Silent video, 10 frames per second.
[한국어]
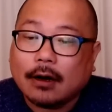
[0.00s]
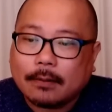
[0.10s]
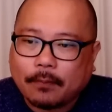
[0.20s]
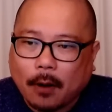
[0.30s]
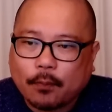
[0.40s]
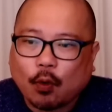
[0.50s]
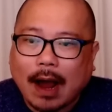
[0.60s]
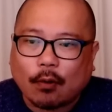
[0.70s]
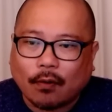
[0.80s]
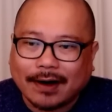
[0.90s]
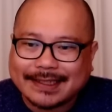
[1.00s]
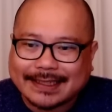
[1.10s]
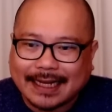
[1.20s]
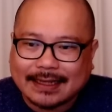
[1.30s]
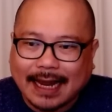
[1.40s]
법과
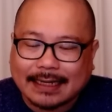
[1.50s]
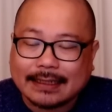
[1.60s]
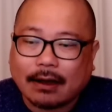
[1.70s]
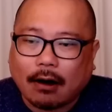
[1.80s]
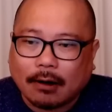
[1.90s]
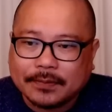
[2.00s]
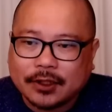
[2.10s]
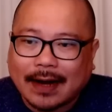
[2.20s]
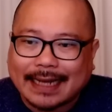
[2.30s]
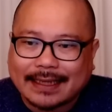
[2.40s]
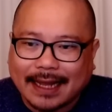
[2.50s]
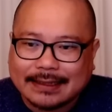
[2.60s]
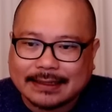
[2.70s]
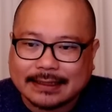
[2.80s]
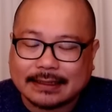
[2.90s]
원칙에 따른 엄정한
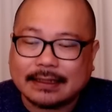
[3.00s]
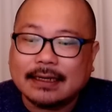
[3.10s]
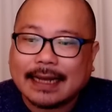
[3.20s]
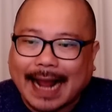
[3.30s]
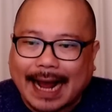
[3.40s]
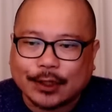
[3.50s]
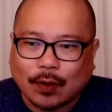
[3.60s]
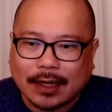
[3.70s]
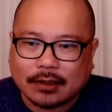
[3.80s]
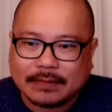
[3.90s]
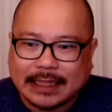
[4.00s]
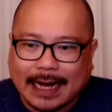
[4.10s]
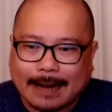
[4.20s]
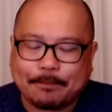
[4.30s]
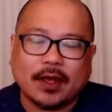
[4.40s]
대응을 강조한
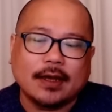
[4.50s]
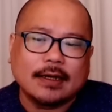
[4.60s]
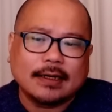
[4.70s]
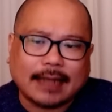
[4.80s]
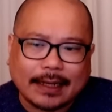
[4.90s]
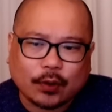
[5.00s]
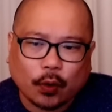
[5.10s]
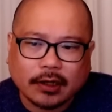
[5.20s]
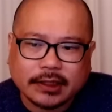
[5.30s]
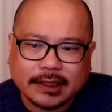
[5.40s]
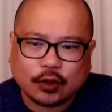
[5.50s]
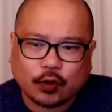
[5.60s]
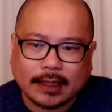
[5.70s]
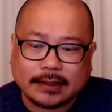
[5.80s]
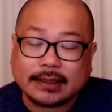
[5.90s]
겁니다. 대통령실은
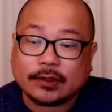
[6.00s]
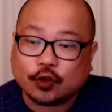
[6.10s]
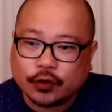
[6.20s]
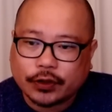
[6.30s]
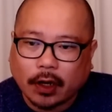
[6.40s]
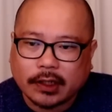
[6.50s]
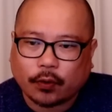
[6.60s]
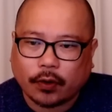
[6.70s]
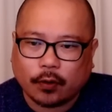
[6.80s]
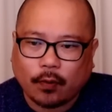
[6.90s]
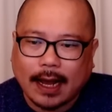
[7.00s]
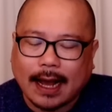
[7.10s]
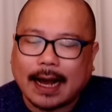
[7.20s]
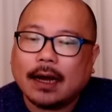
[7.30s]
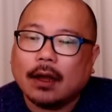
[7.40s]
최근 윤석열
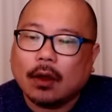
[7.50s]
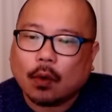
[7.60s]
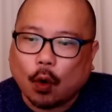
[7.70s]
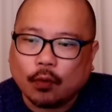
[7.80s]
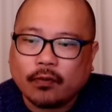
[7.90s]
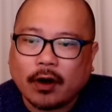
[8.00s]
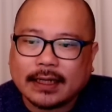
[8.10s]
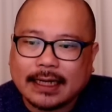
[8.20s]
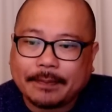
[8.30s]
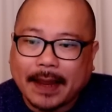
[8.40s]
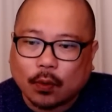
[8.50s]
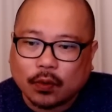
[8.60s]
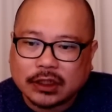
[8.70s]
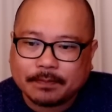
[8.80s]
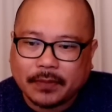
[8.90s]
대통령과 공무원
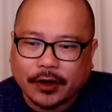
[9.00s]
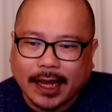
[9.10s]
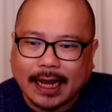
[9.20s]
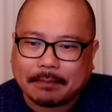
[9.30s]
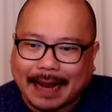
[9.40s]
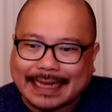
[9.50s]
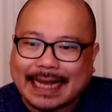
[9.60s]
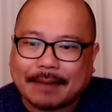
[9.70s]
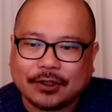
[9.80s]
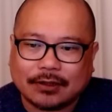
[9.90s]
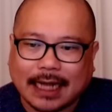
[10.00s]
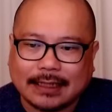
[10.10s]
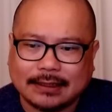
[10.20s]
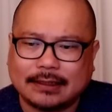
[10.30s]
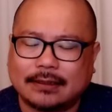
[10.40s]
150명의 만남
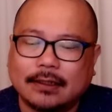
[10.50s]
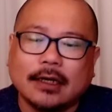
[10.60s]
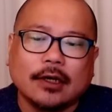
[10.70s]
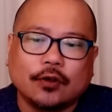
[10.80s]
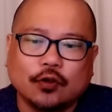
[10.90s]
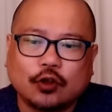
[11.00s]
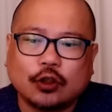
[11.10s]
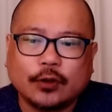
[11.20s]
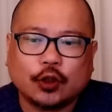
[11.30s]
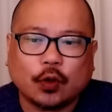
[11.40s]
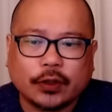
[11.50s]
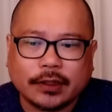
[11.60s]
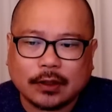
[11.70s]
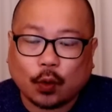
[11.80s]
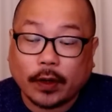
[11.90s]
영상을 유튜브
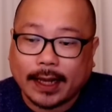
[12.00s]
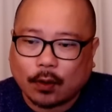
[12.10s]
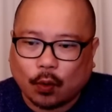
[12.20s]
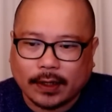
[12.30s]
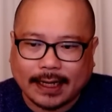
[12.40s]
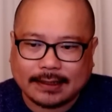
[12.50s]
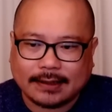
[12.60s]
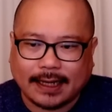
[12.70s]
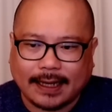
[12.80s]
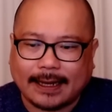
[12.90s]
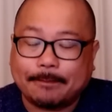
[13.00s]
쇼츠를 통해 공개했는데,